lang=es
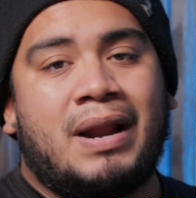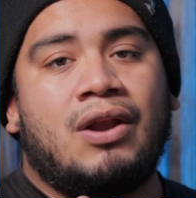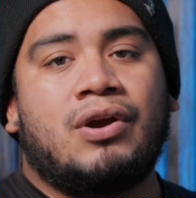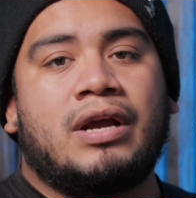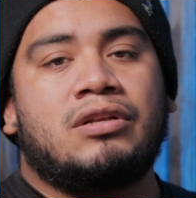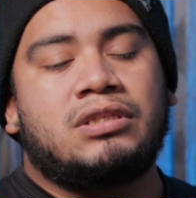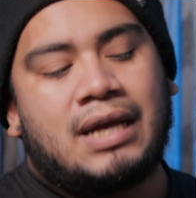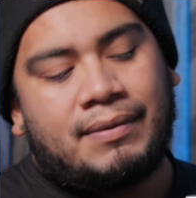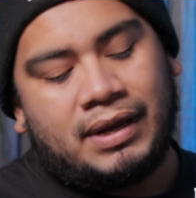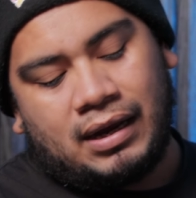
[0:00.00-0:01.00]
Para los que no
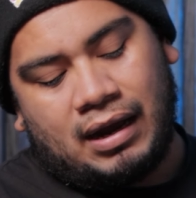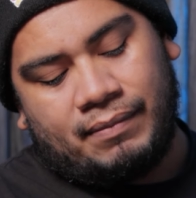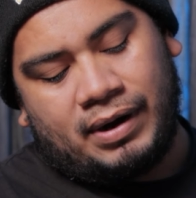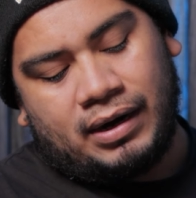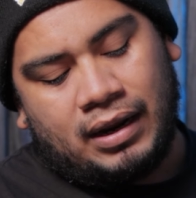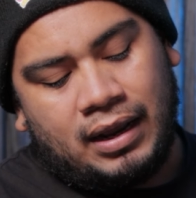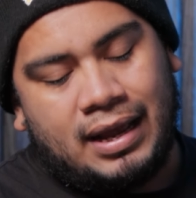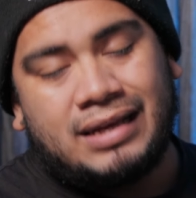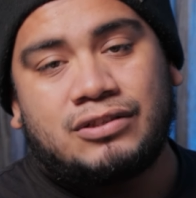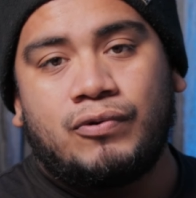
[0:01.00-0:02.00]
saben, Harman
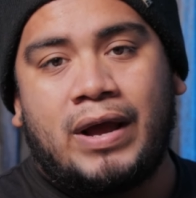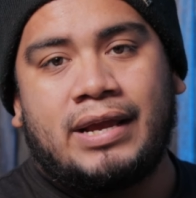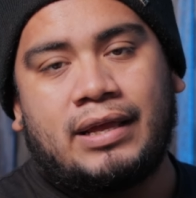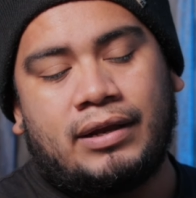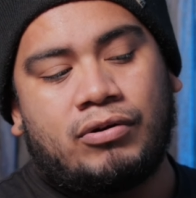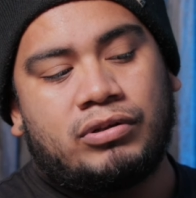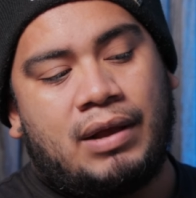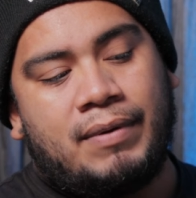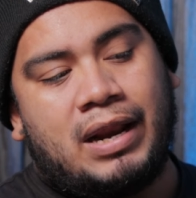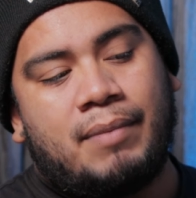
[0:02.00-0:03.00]
es dueña de
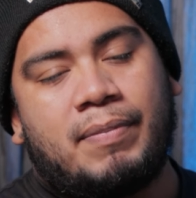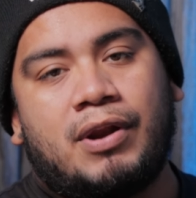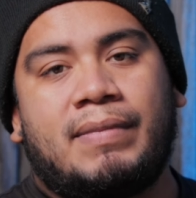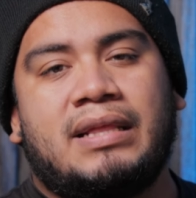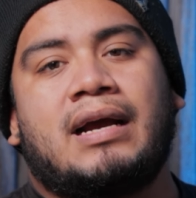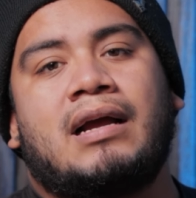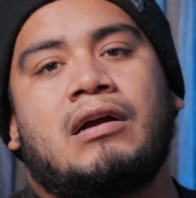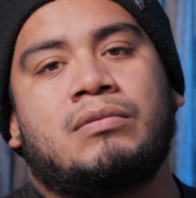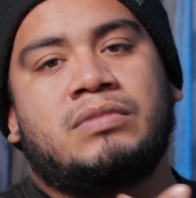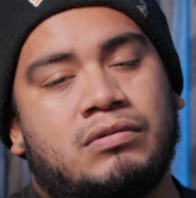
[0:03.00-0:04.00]
JBL, pero manejan
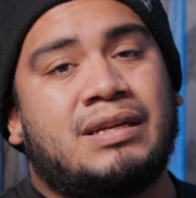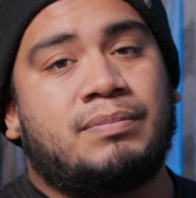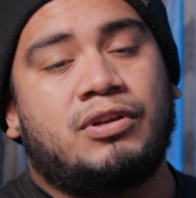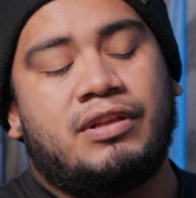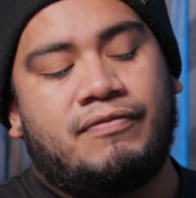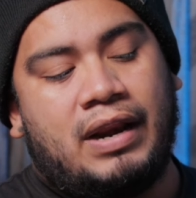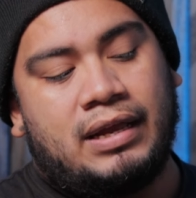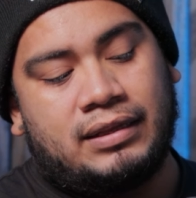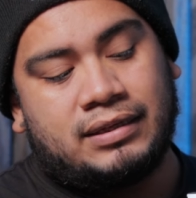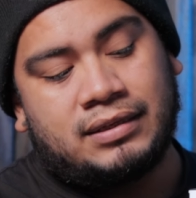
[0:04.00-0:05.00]
con conceptos
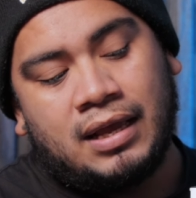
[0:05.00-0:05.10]
diferentes.